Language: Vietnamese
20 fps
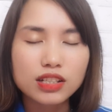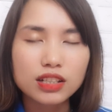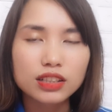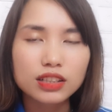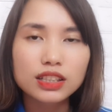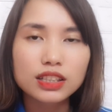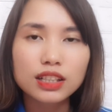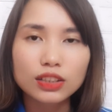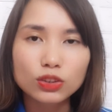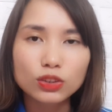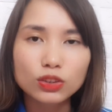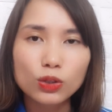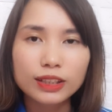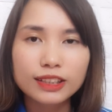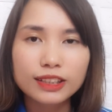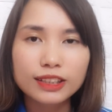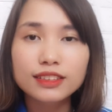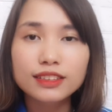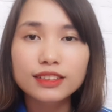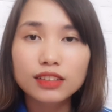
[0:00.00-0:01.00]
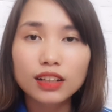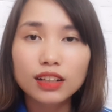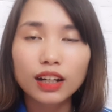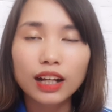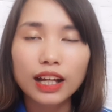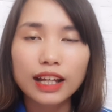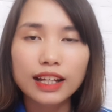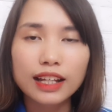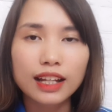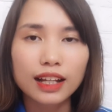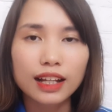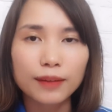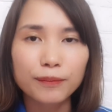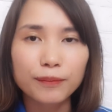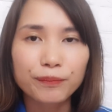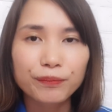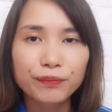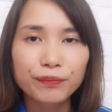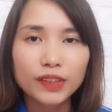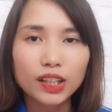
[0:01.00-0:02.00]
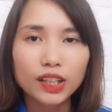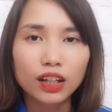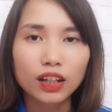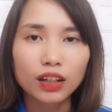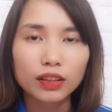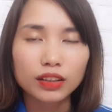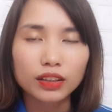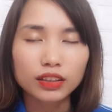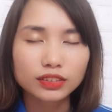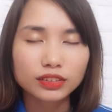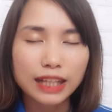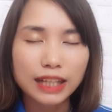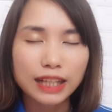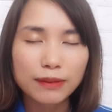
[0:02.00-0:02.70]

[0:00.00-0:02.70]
chứng như là rối loạn cương dương hay là à,